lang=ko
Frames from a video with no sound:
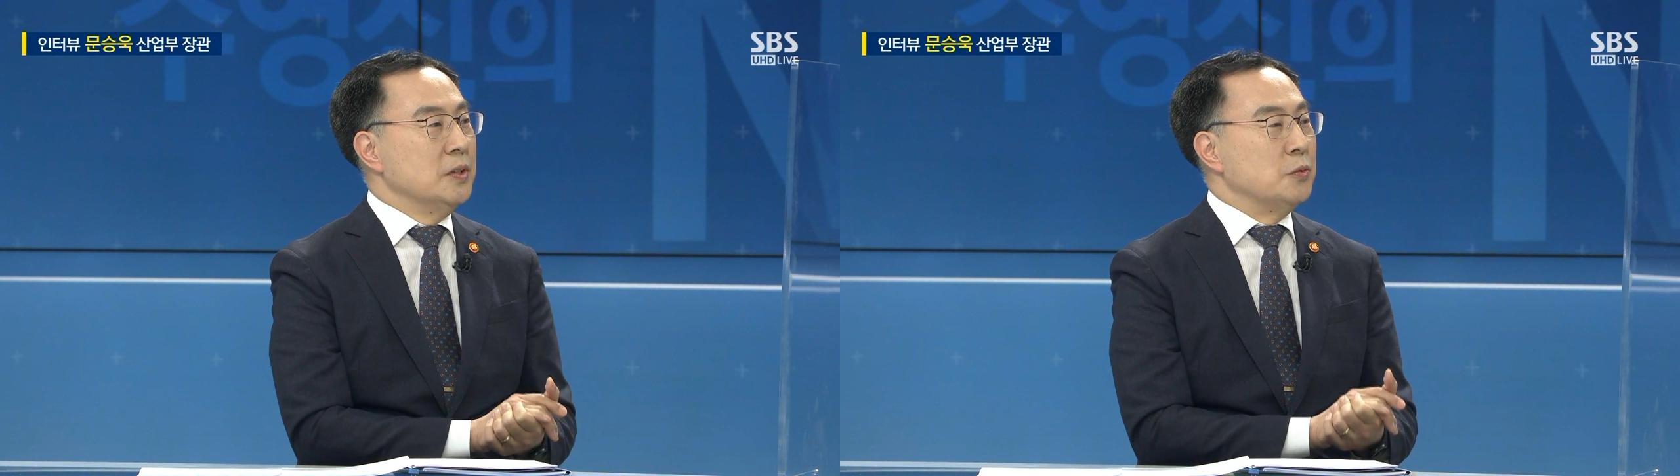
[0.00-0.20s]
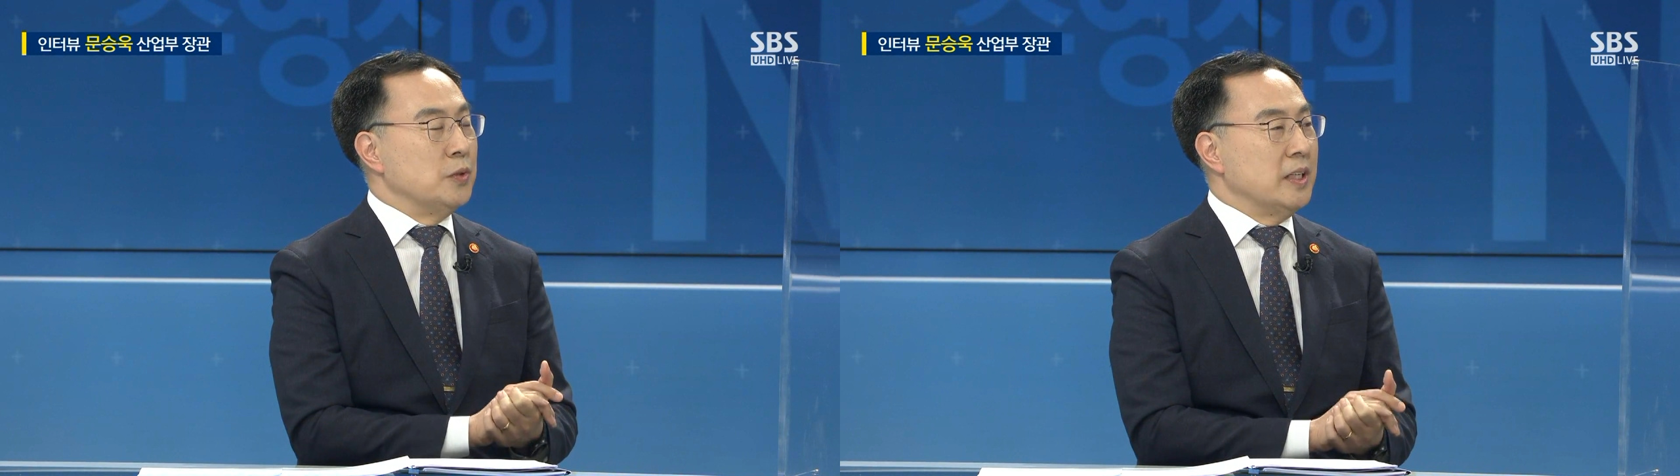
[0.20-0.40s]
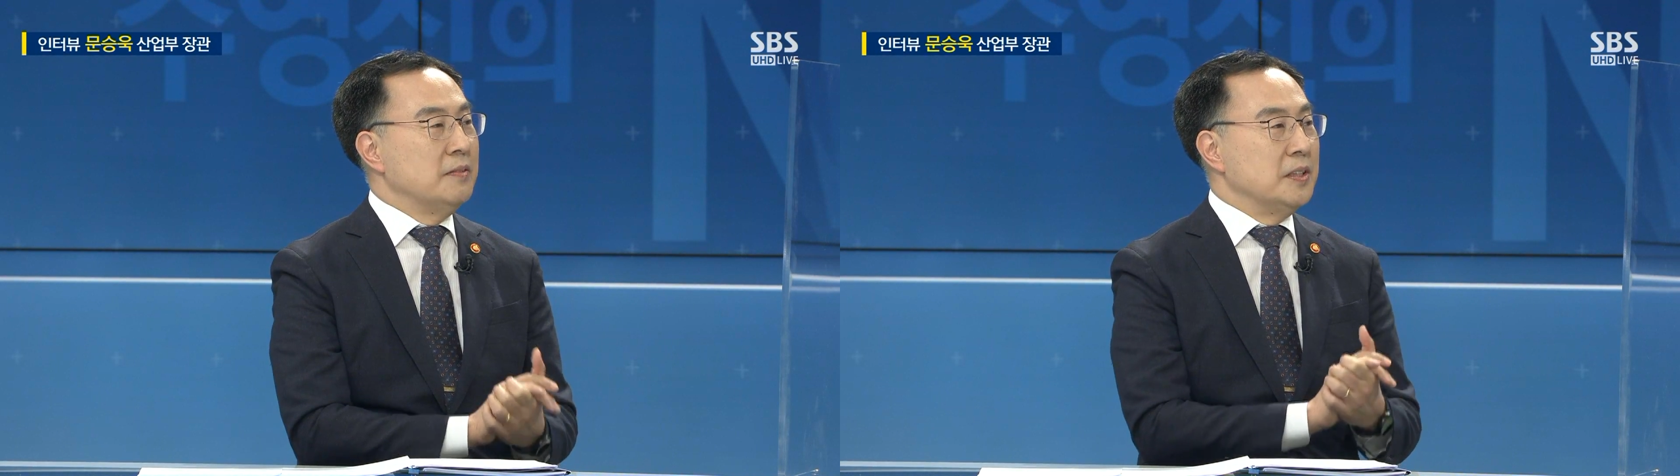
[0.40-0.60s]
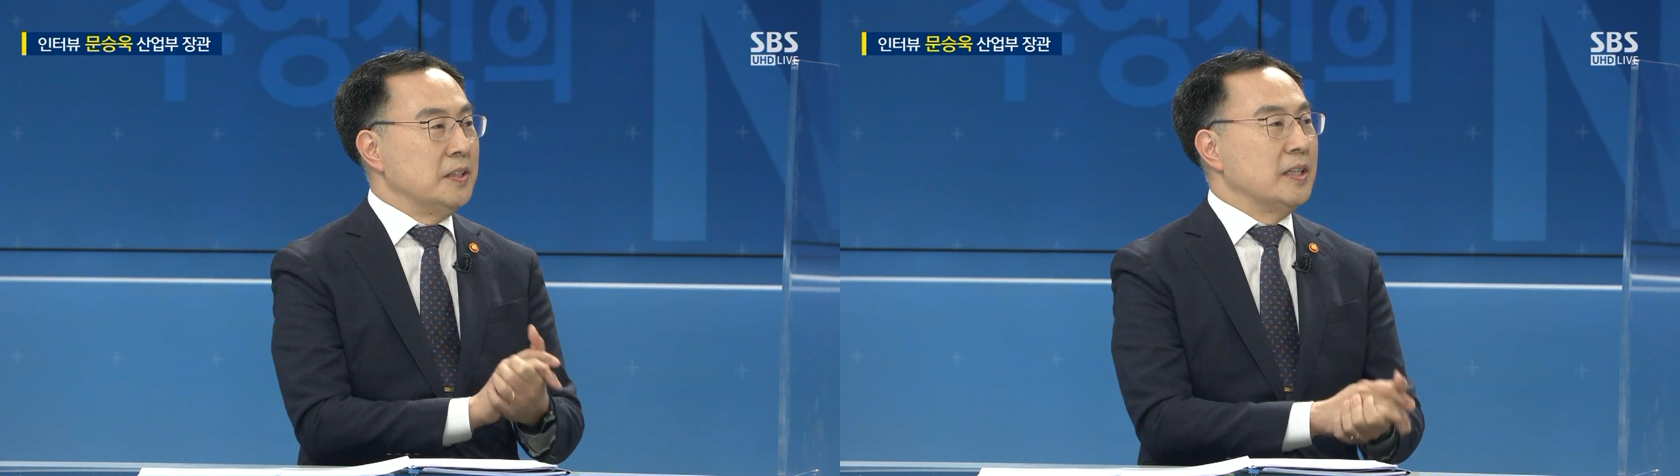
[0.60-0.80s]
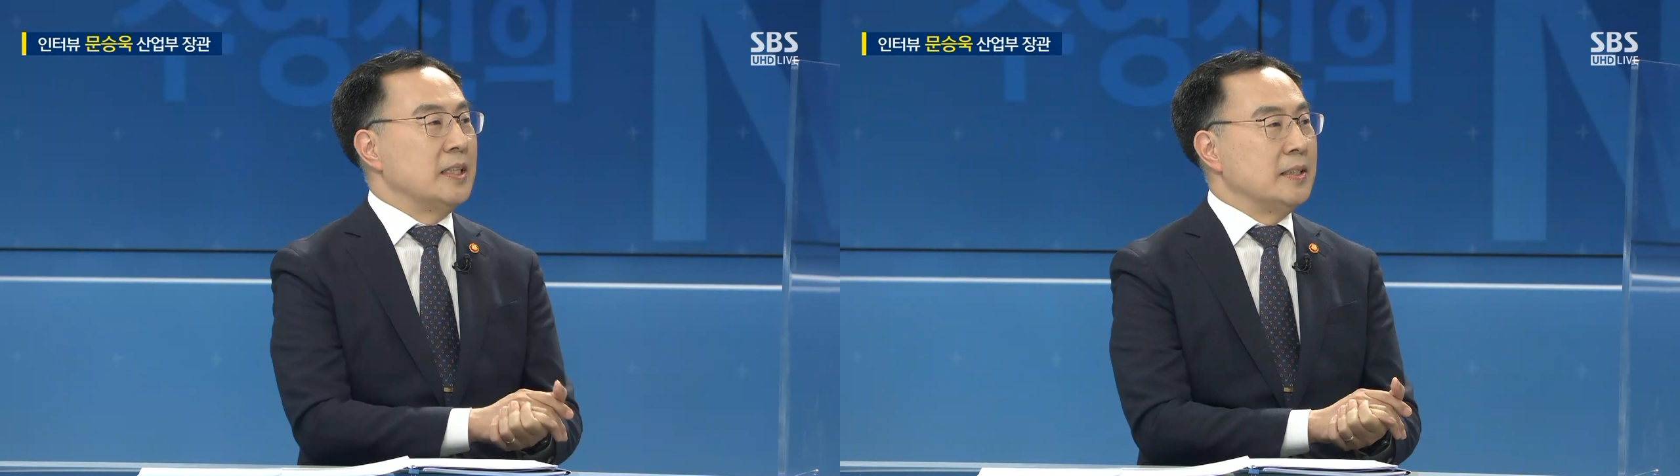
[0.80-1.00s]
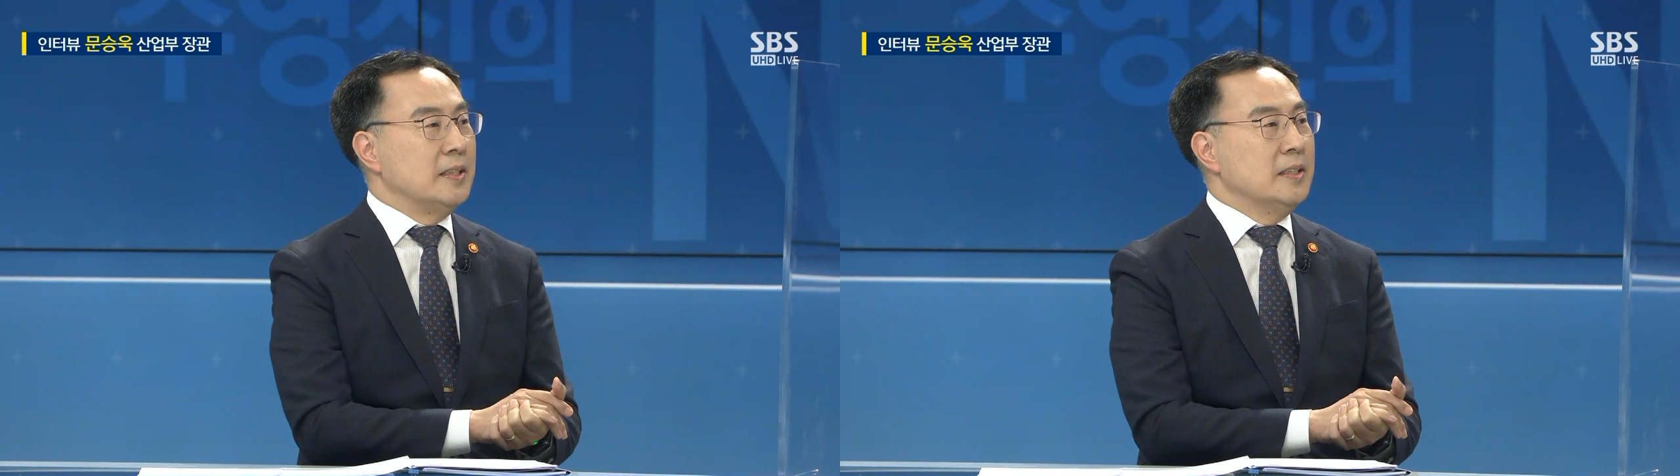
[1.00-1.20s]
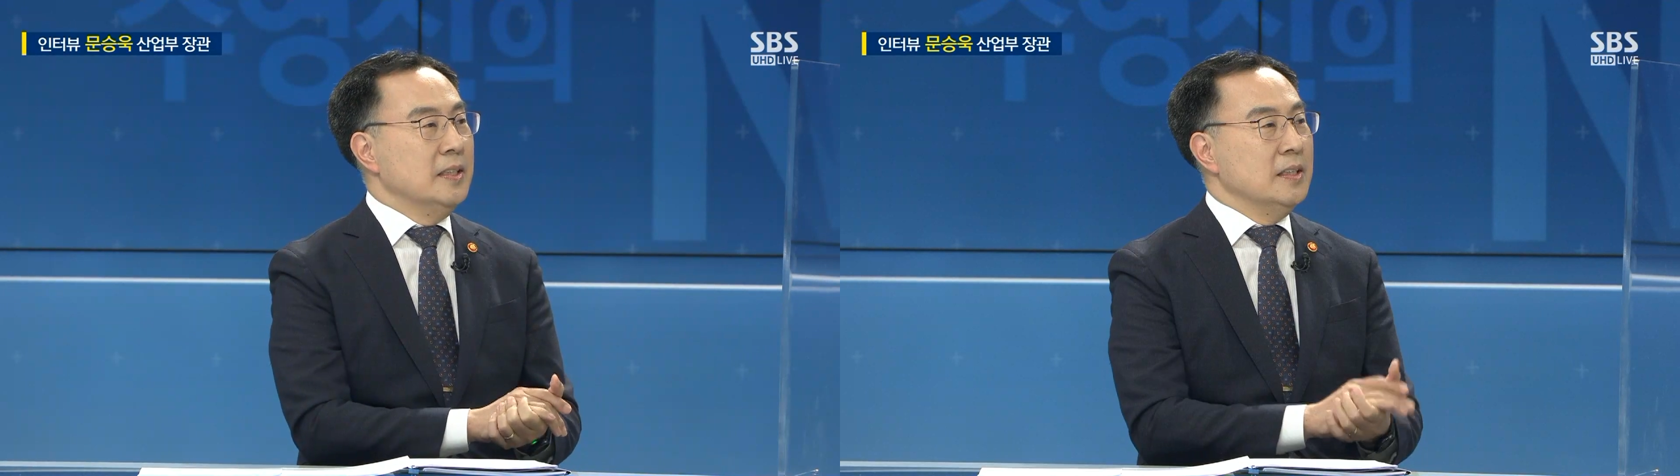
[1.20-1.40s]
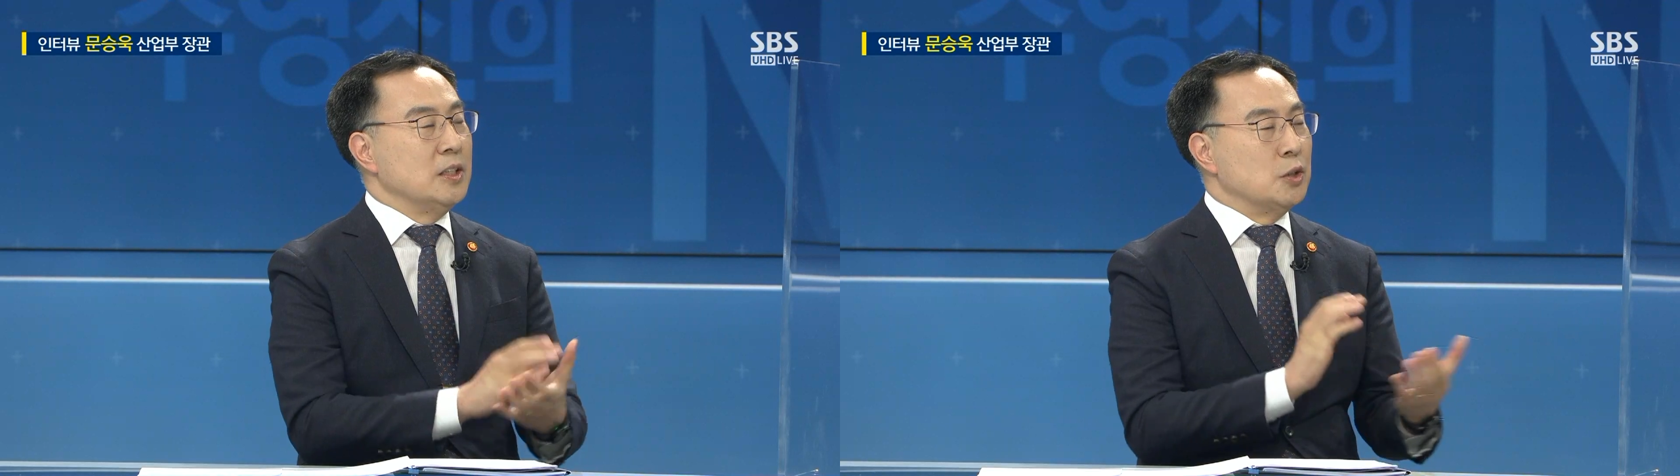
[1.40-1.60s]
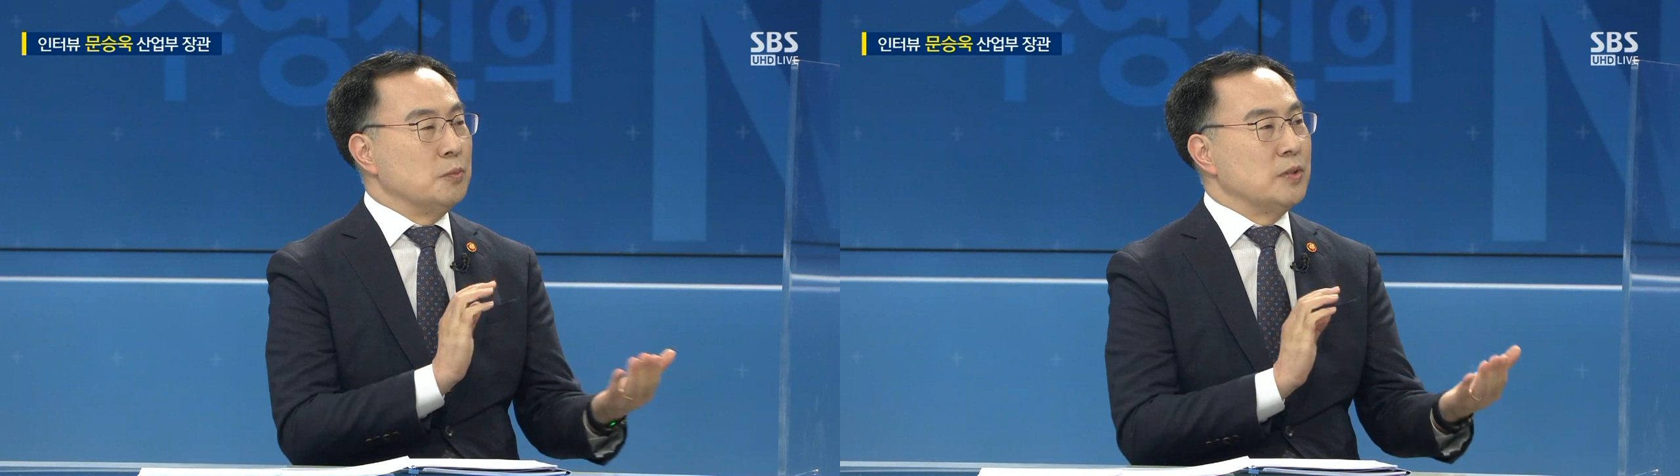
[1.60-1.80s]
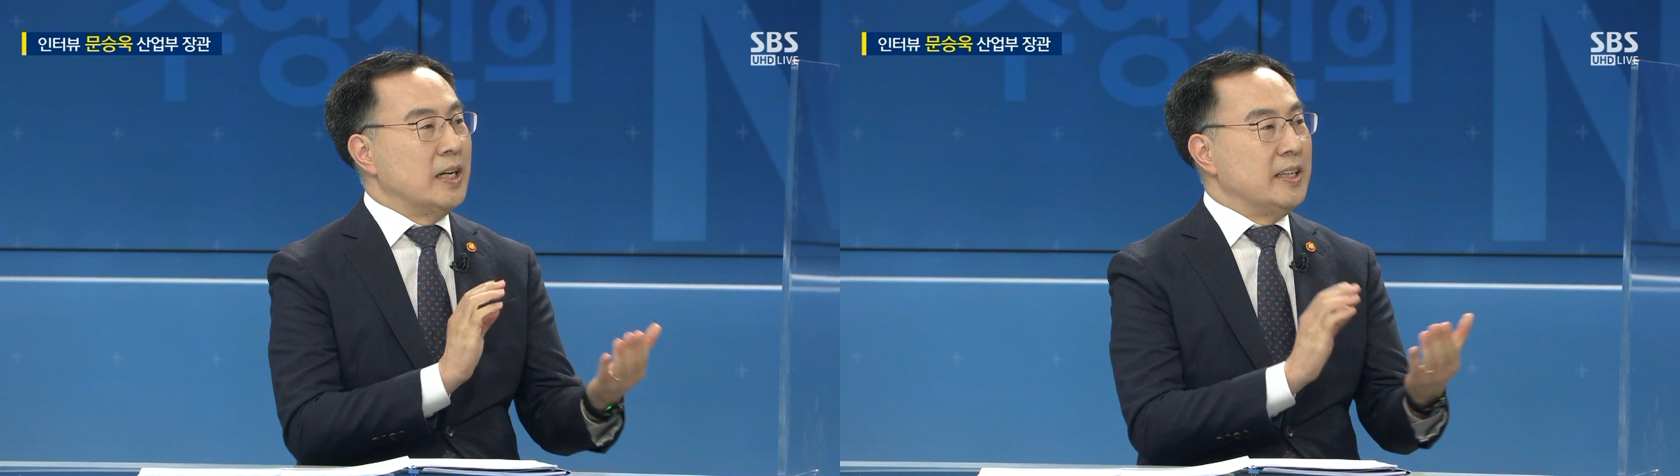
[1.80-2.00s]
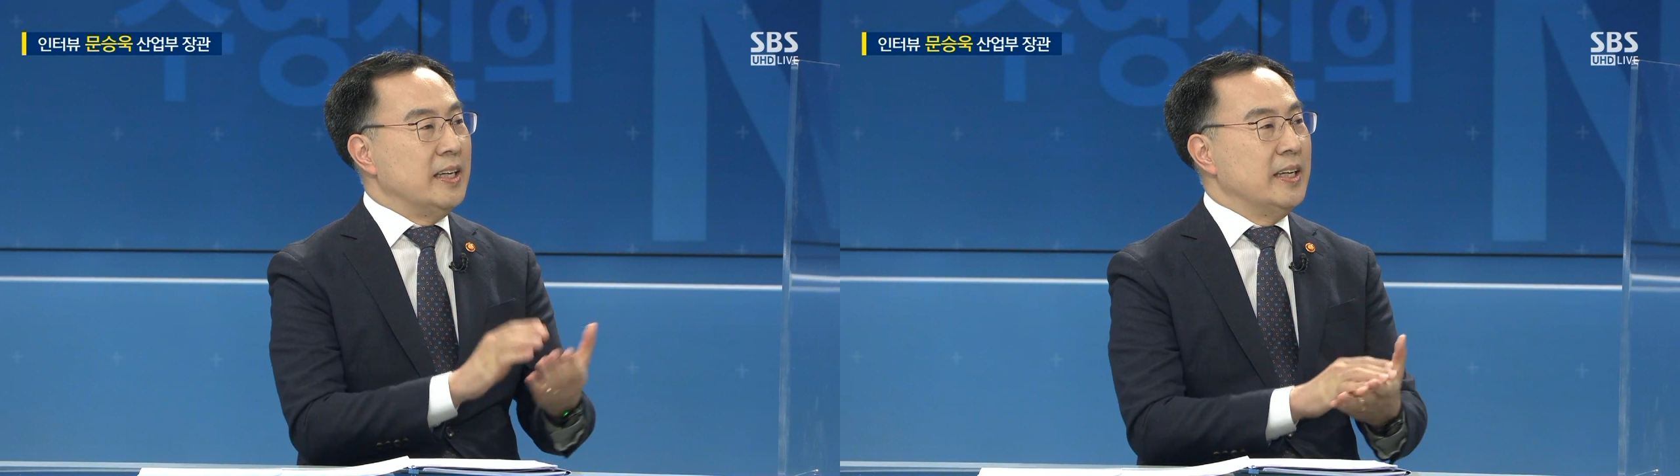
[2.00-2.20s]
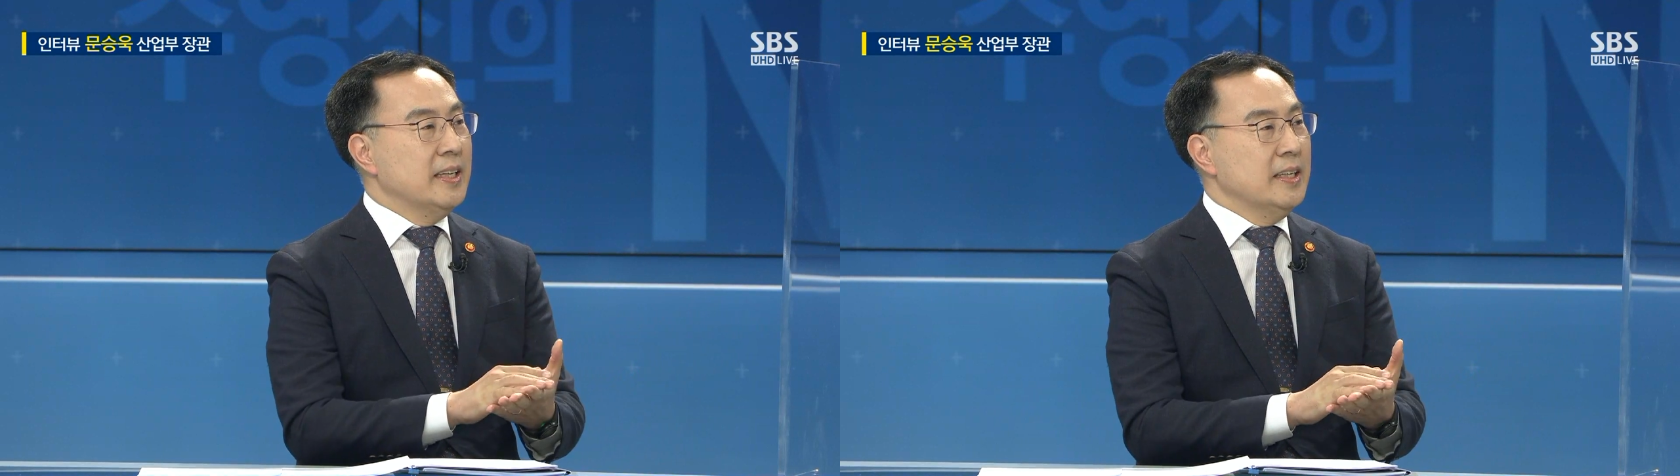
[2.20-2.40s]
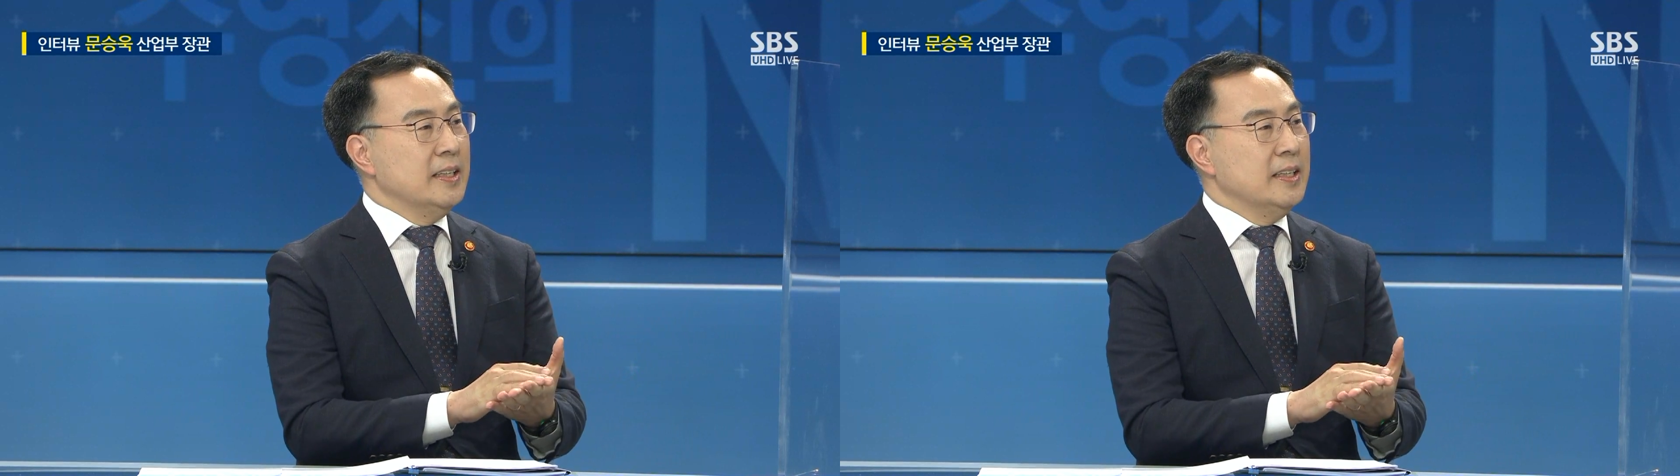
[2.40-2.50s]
우리가 먼저 가서 정부 간에